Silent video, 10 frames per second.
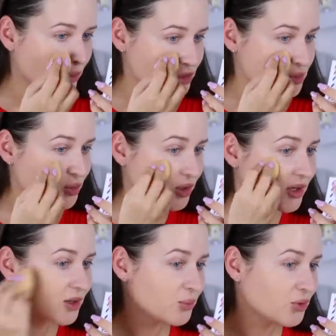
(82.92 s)
боже мой,
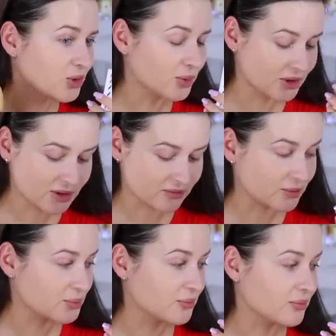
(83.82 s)
нет,
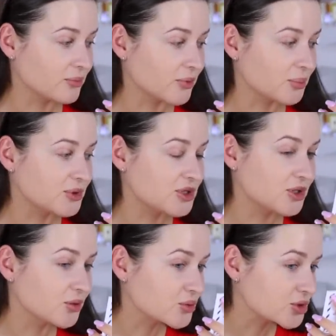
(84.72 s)
бьюти-блендер
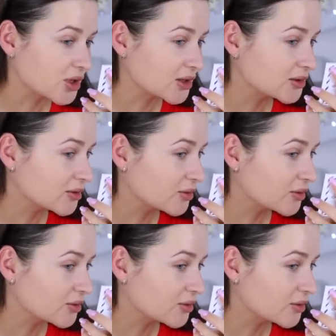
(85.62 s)
вообще ужасно